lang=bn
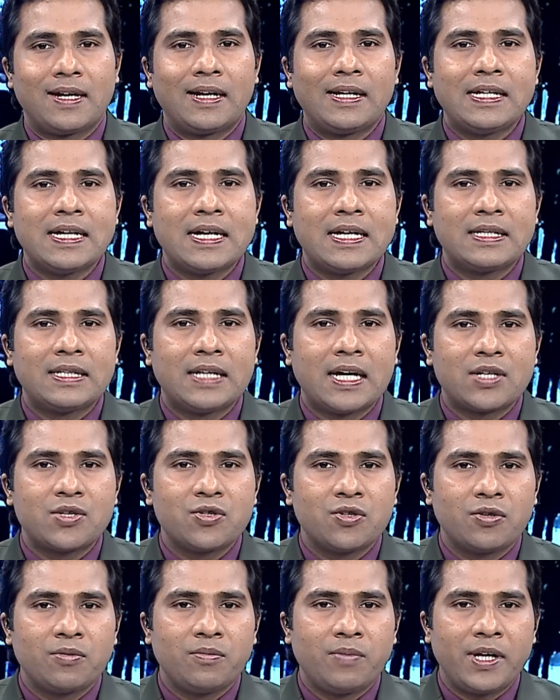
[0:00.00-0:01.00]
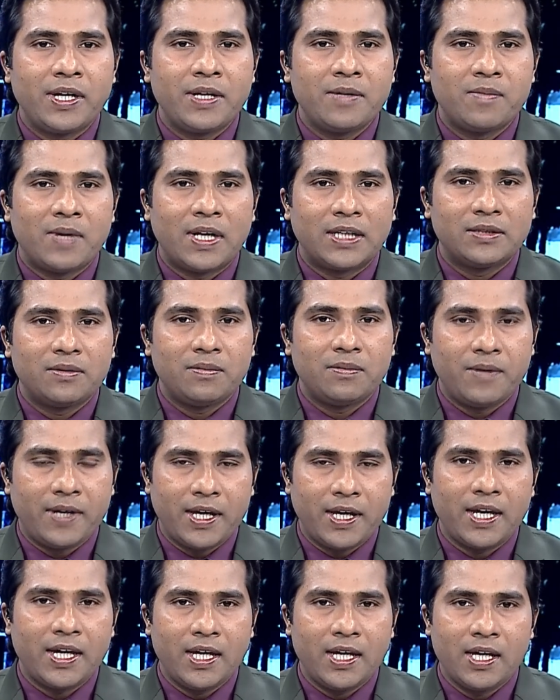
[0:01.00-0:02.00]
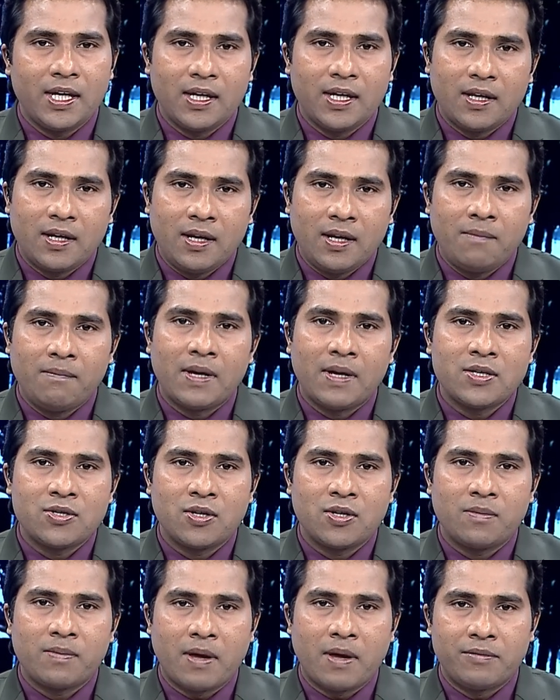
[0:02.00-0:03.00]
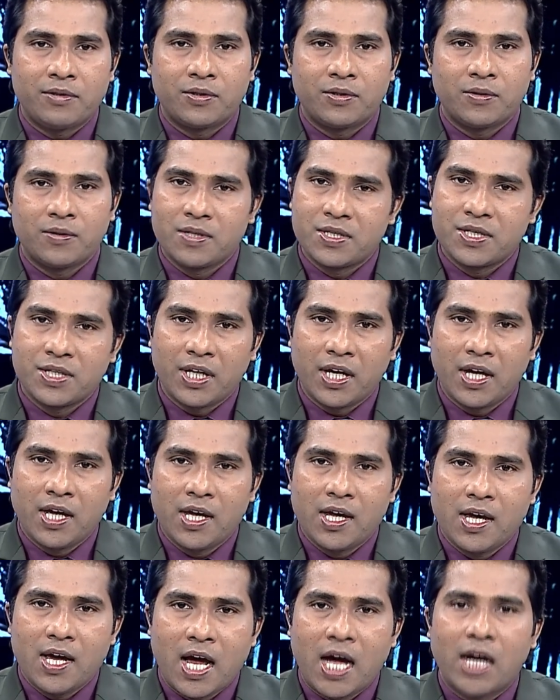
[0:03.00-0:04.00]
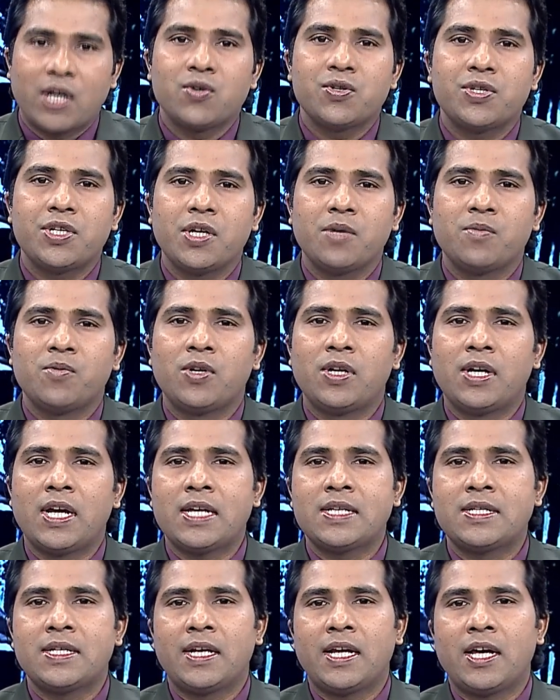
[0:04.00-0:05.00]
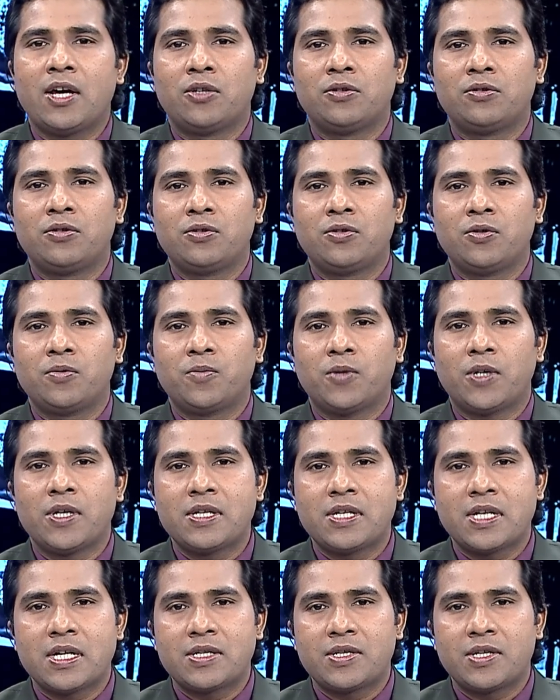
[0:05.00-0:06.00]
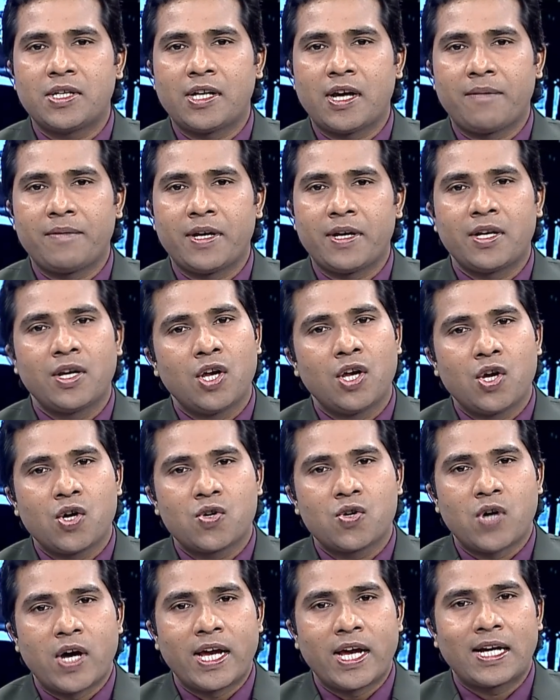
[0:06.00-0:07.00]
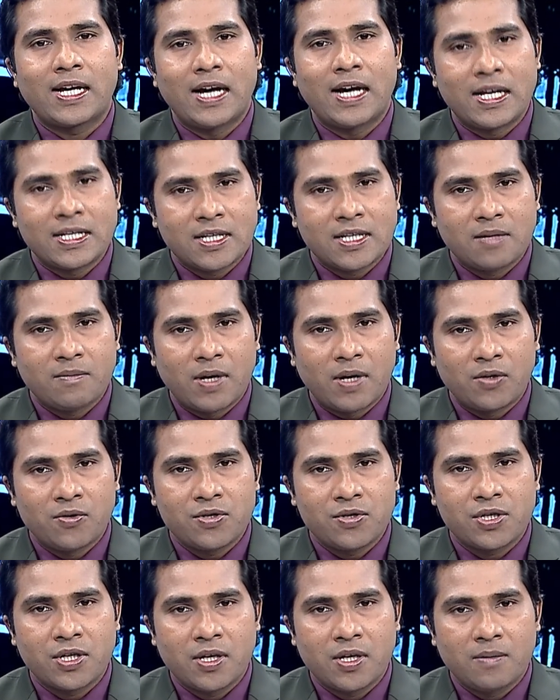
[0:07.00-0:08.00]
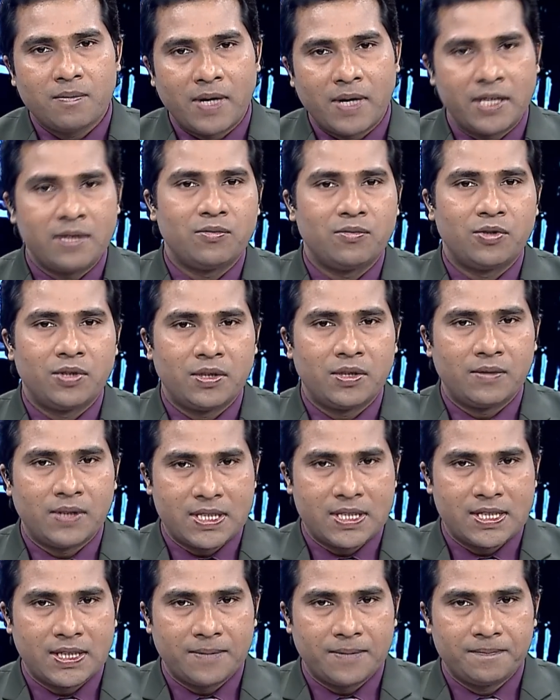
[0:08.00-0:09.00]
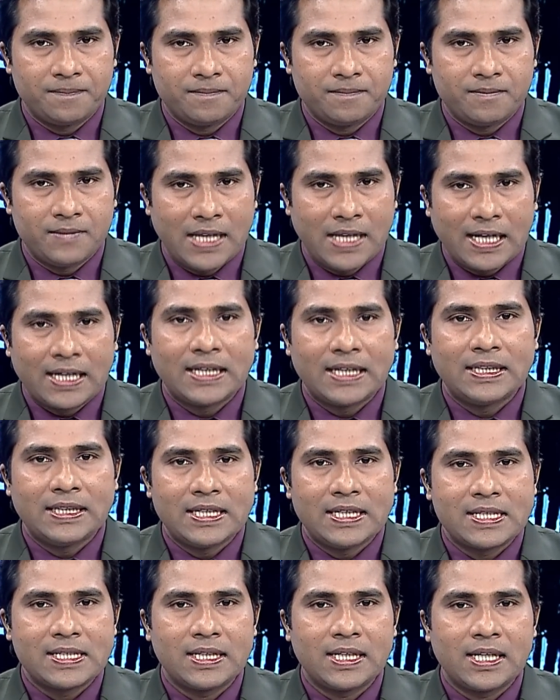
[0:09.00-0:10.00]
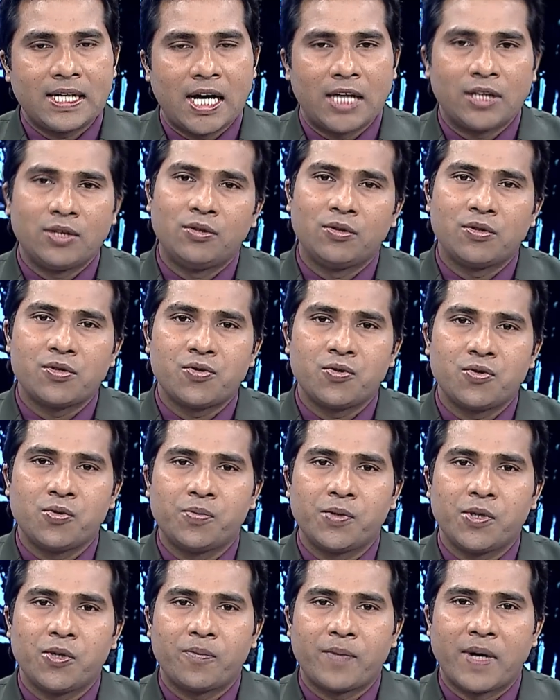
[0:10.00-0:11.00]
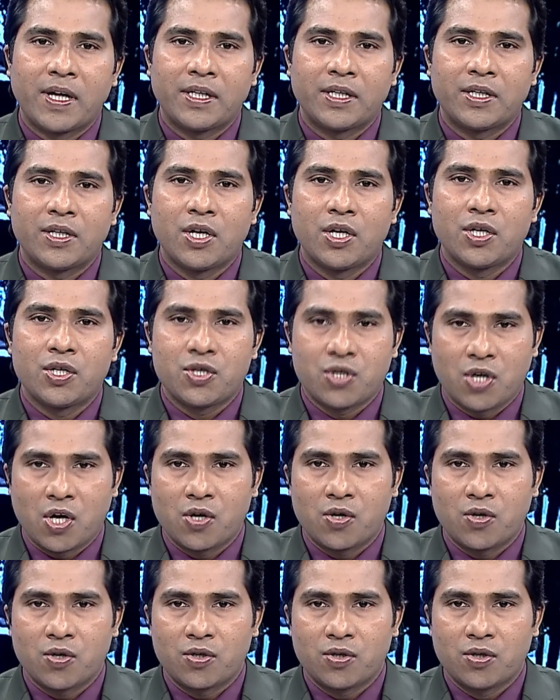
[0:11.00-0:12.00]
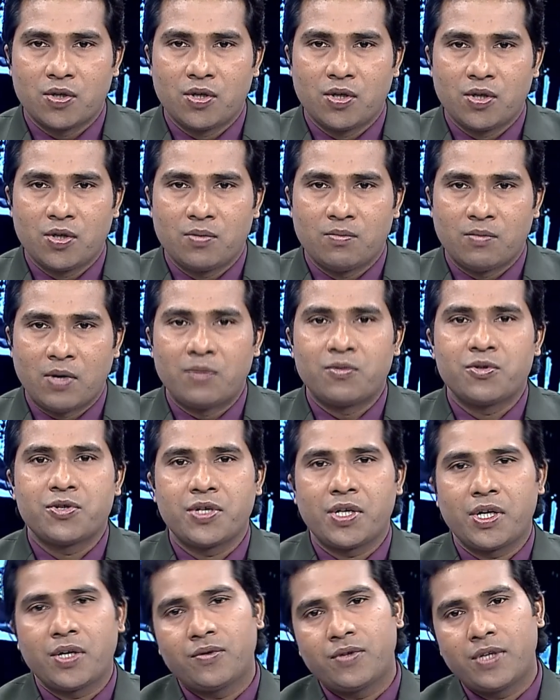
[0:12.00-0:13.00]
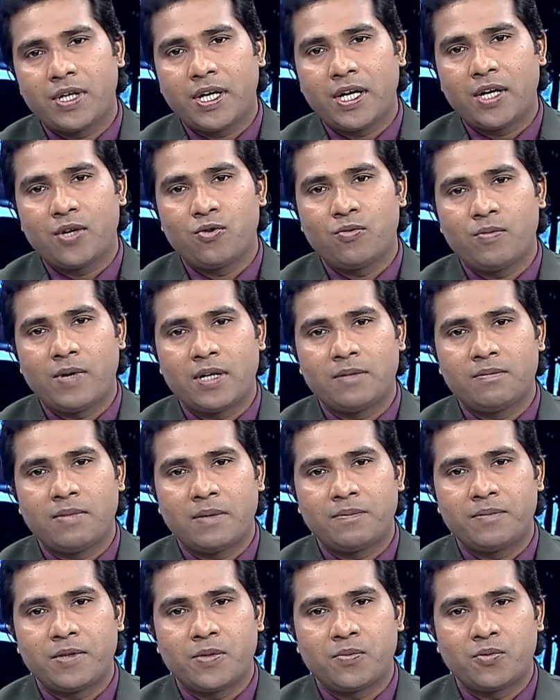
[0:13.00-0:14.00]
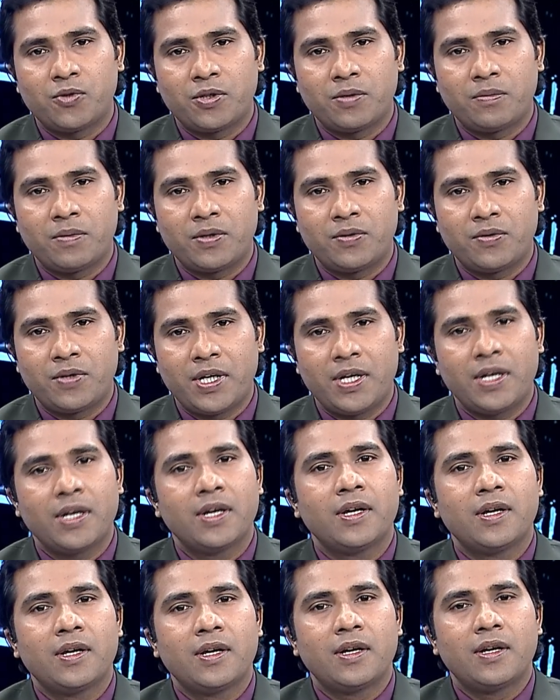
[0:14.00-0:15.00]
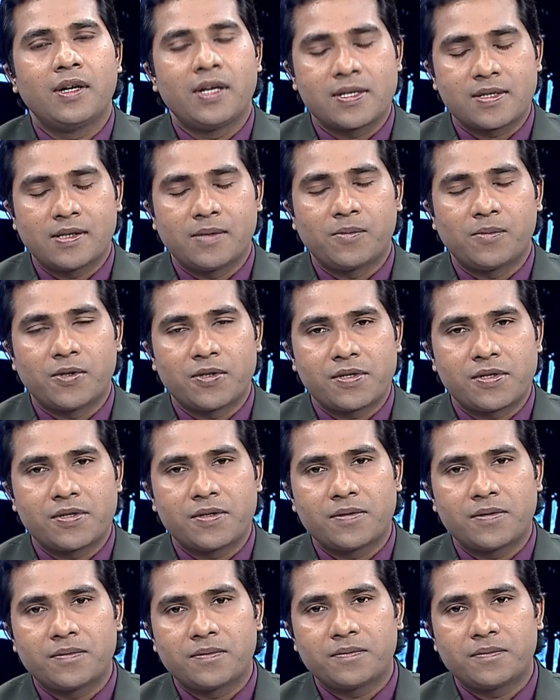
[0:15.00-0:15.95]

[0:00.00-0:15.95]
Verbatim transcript: জারিয়া নাটোর বেড়ি বাঁধ ভেঙে নিম্নাঞ্চল প্লাবিত হচ্ছে আকস্মিক বন্যায় জেলায় অন্তত পঞ্চাশটি গ্রামের কয়েক হাজার মানুষ পানিবন্দী রয়েছে দেখা দিয়েছে খাদ্য সুপেয় পানির সংকট ময়মনসিংহ থেকে রুবায়ত বাপ্পির প্রতিবেদনে ডেস্ক রিপোর্ট